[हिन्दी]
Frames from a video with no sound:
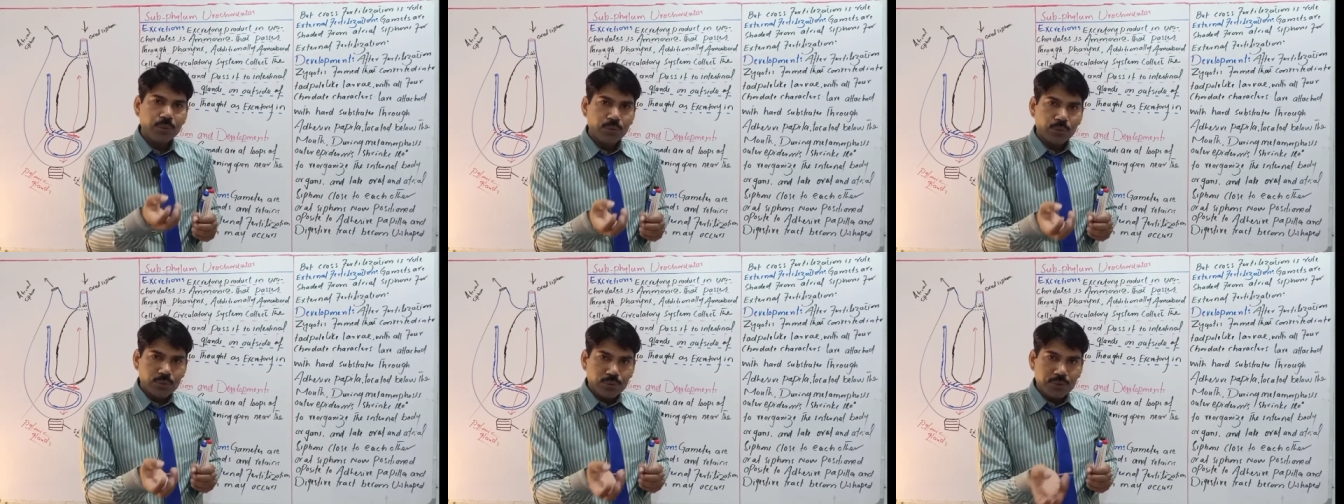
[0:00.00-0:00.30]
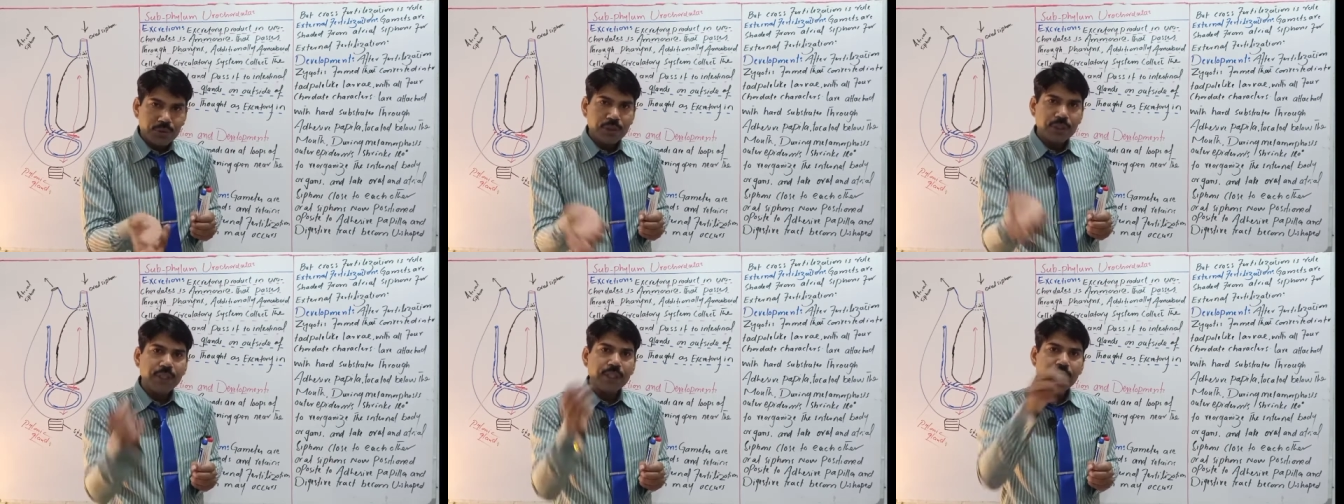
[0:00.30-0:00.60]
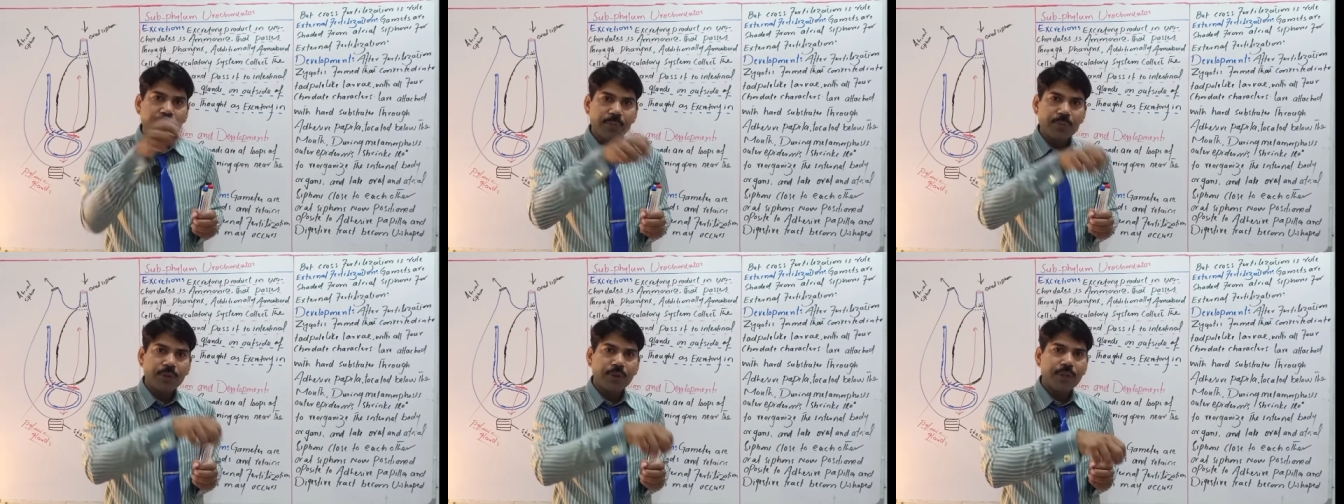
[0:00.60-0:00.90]
उसी
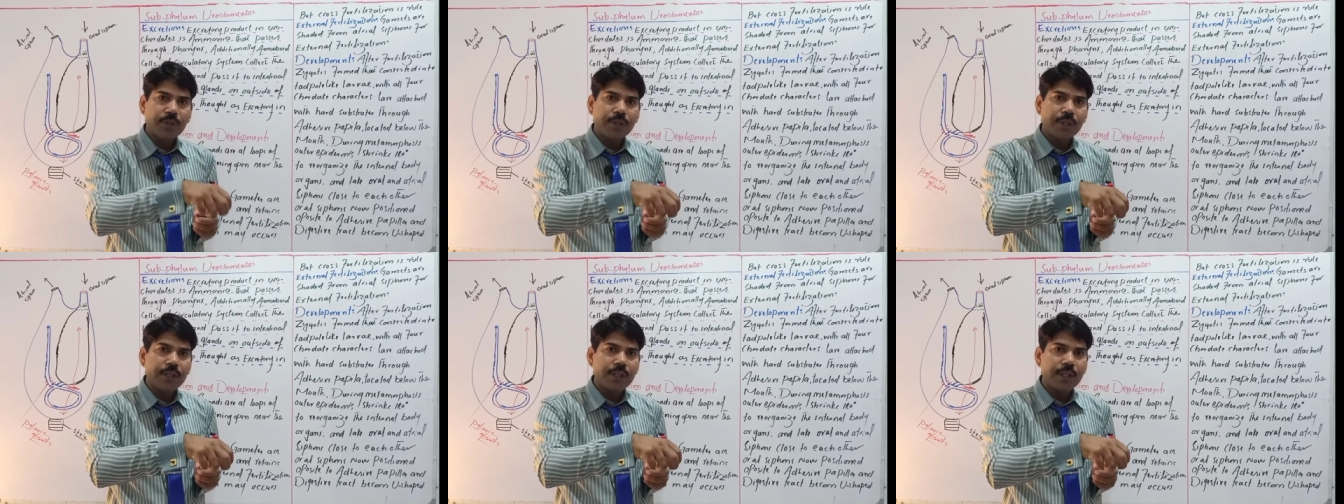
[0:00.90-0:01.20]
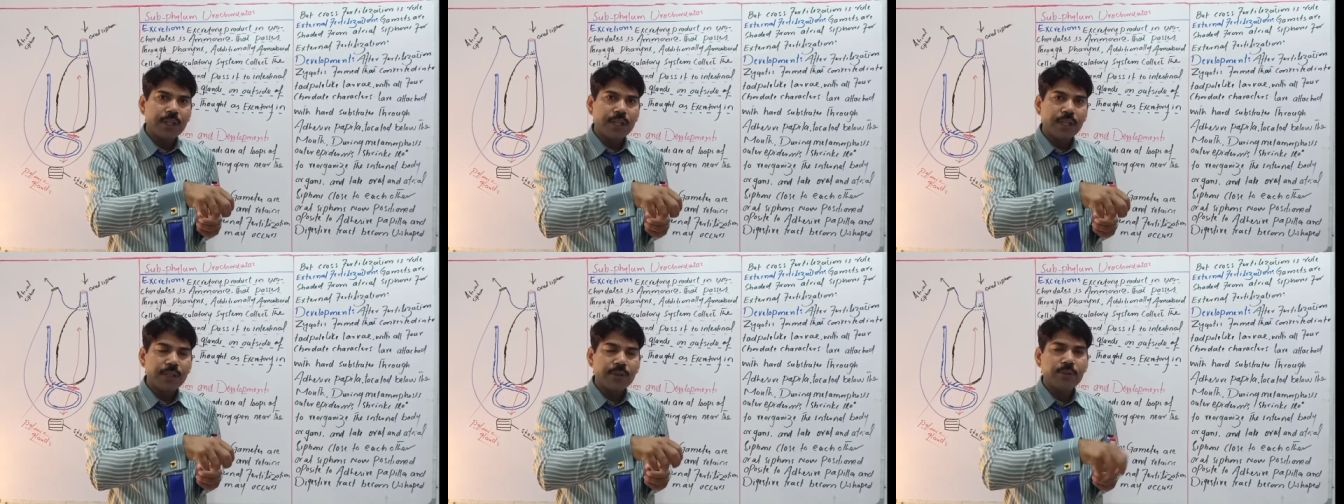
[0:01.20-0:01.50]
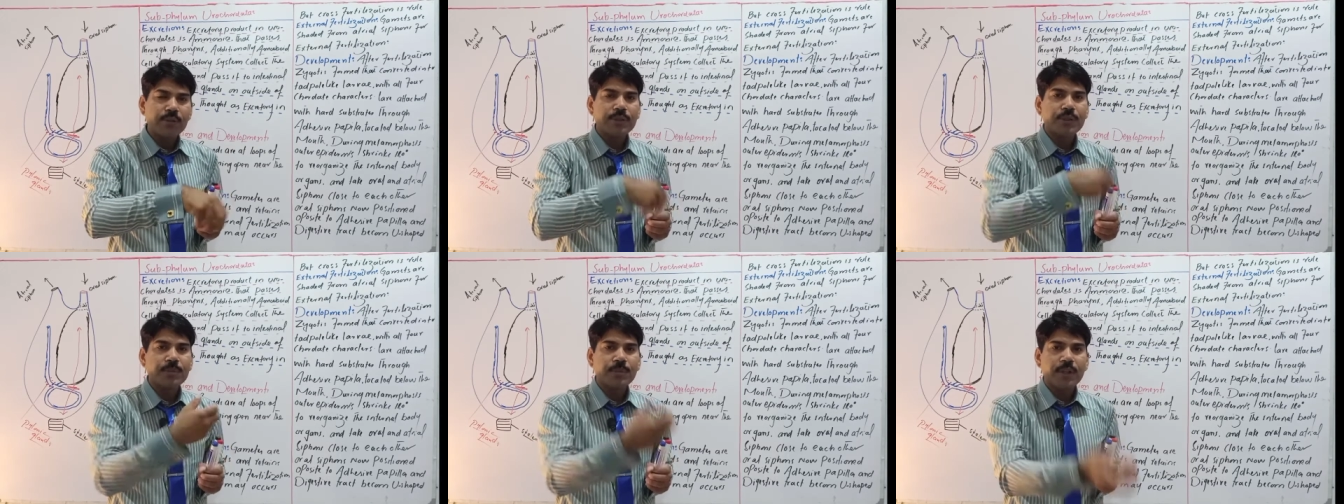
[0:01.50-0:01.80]
ही बॉडी के
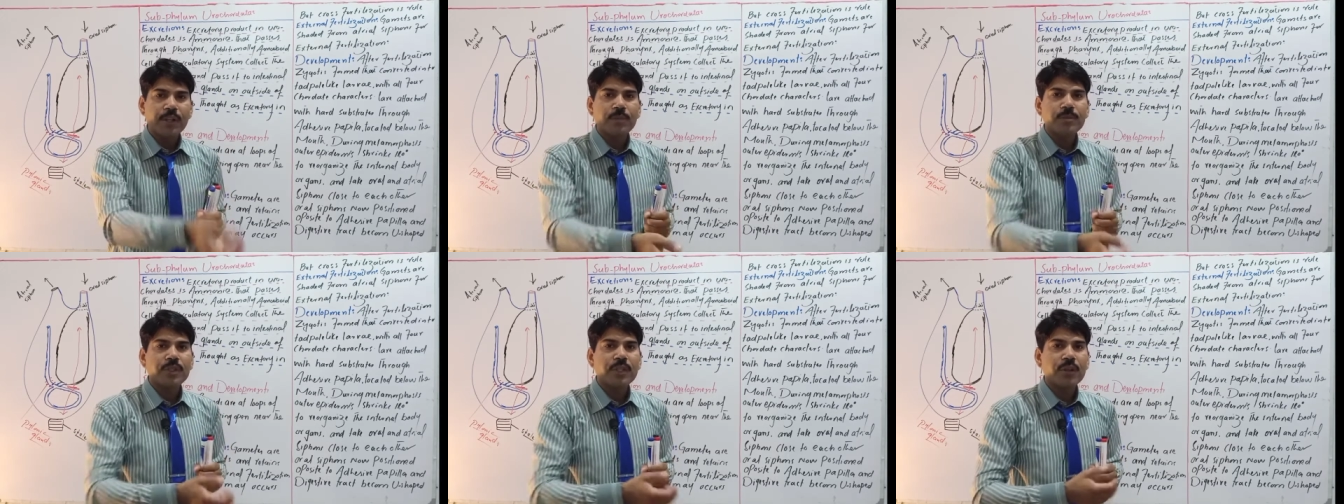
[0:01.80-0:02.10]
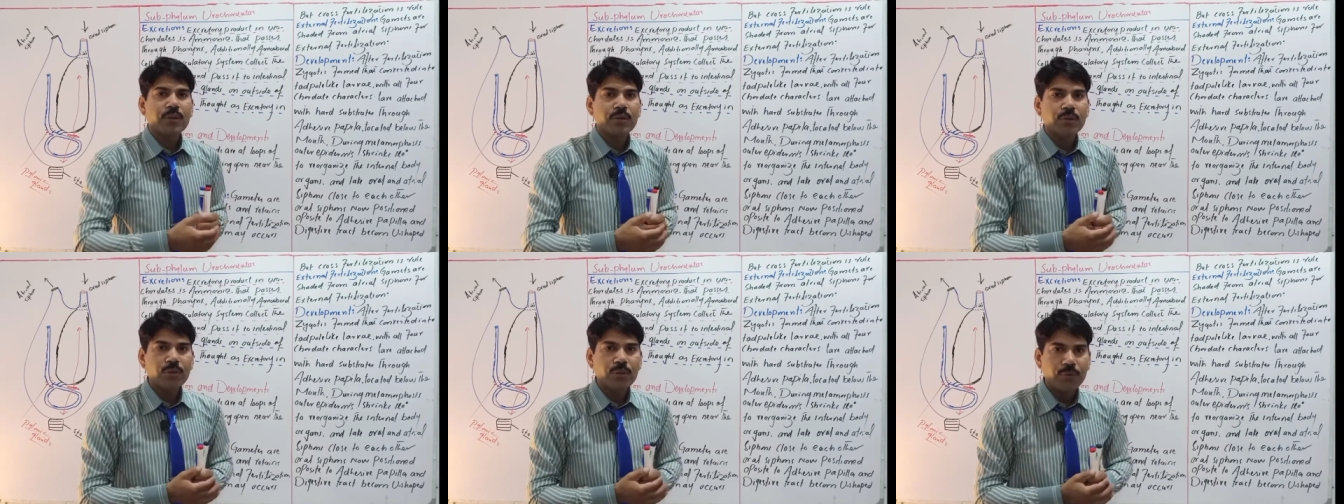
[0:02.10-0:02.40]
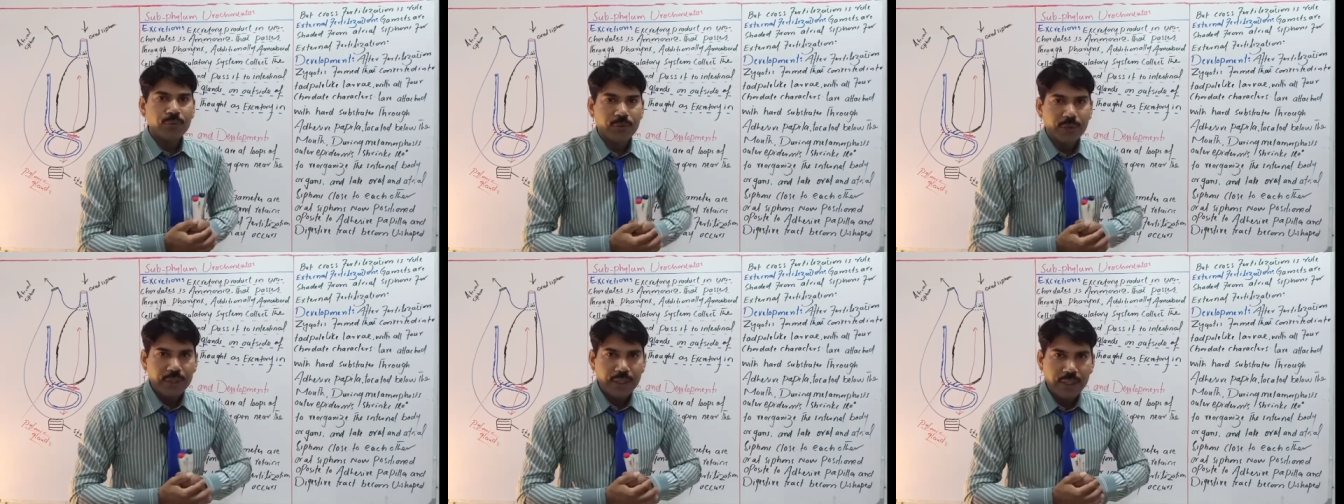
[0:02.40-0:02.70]
जो स्पर्म्स हैं उनको
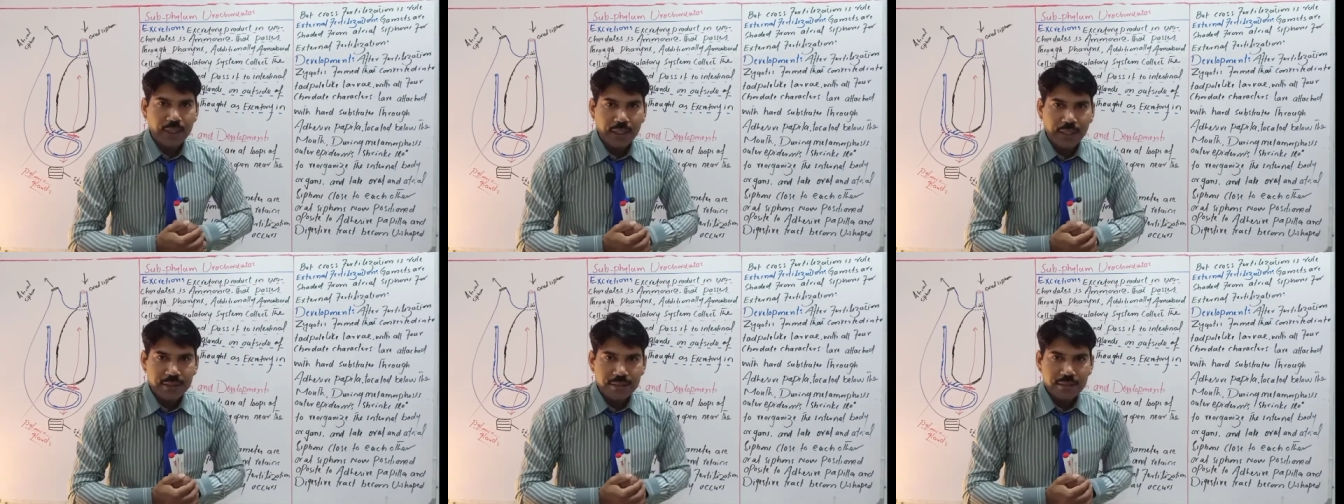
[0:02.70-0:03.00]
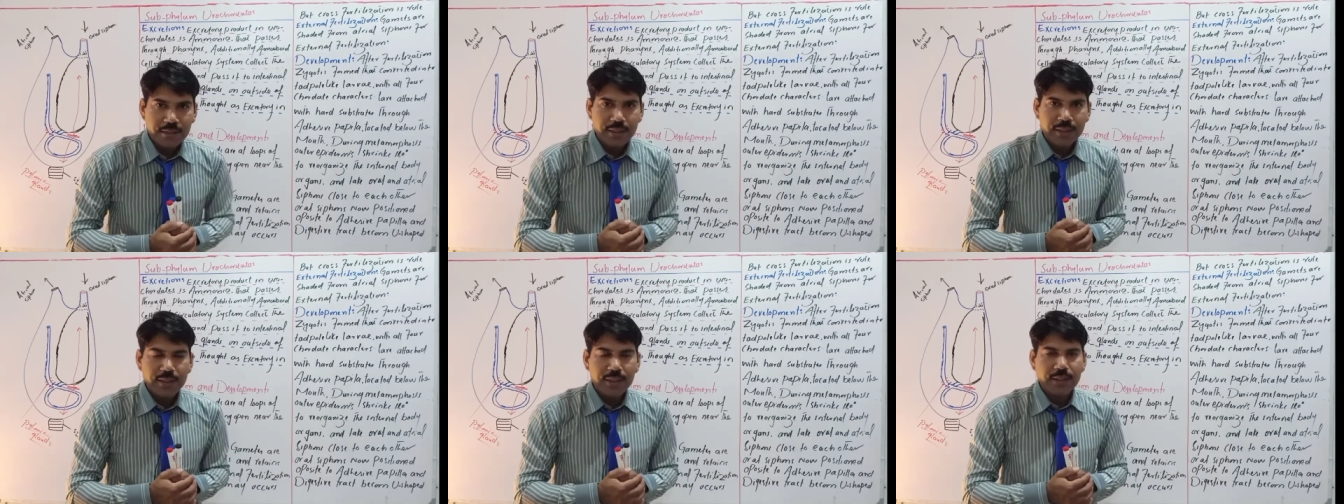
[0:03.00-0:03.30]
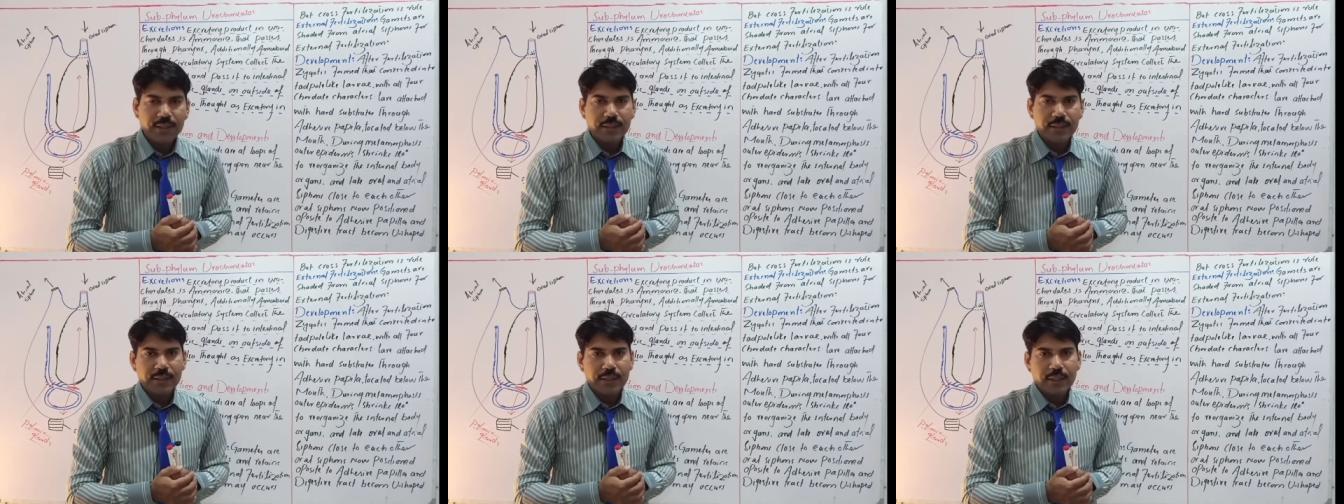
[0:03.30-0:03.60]
फर्टिलाइज़ कर
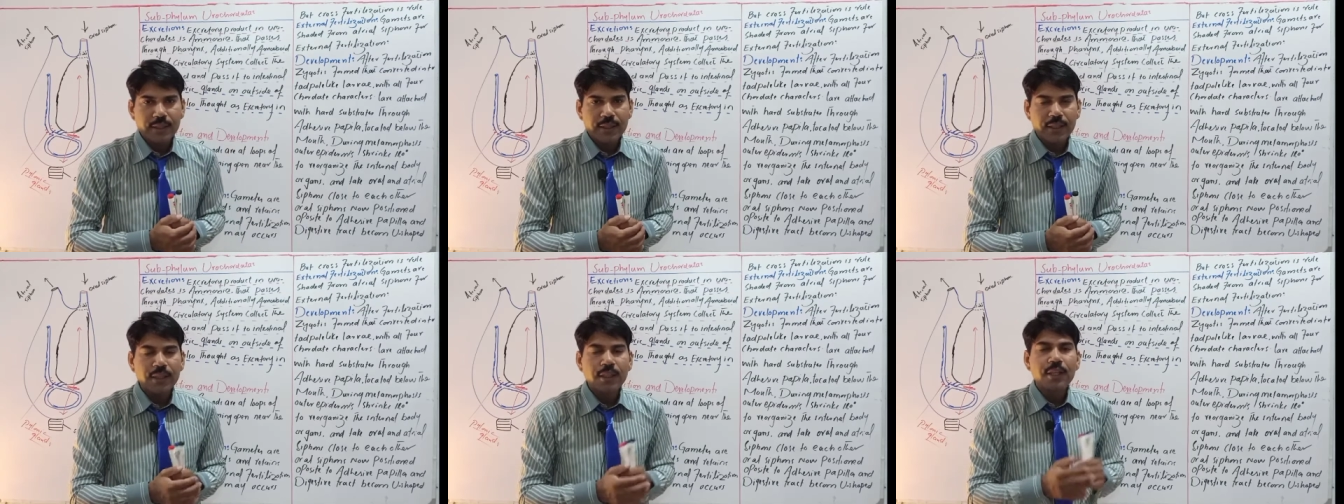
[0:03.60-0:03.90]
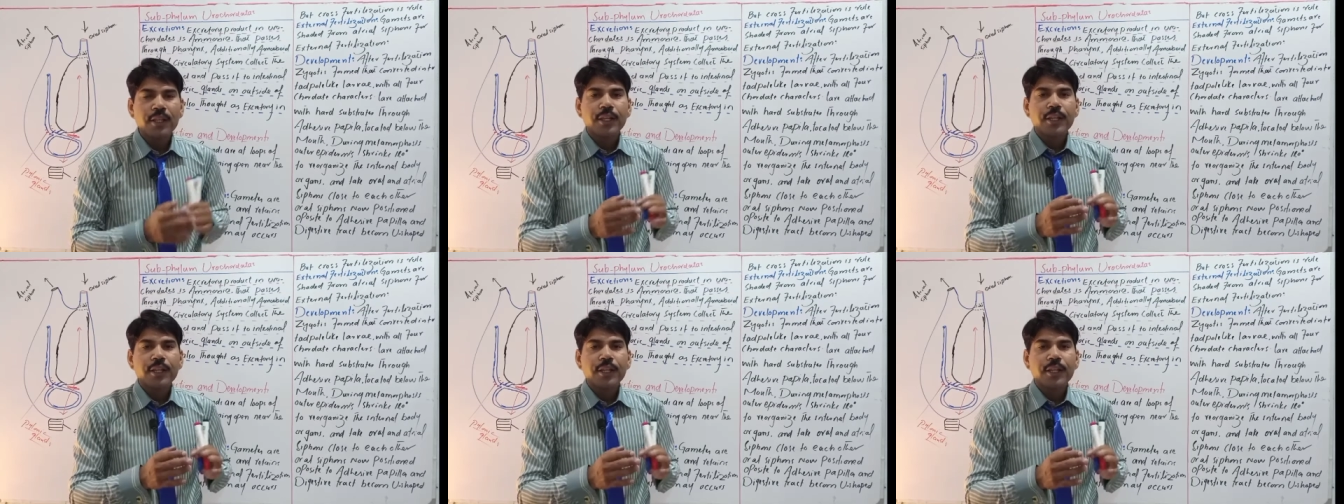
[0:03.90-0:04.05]
देना चाहिए